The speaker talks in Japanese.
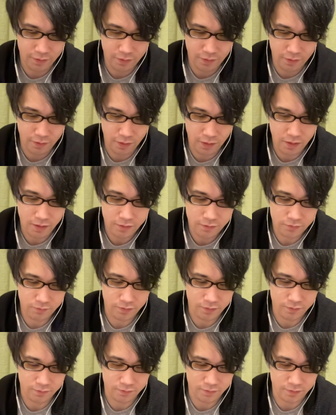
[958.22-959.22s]
あそうか
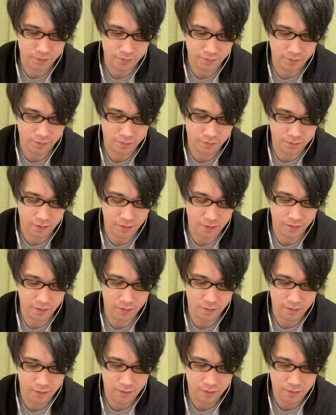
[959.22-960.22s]
そうかそうか、はい、
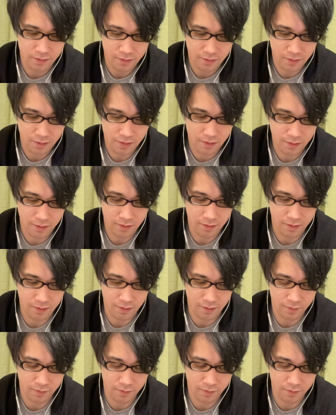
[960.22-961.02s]
はいはいは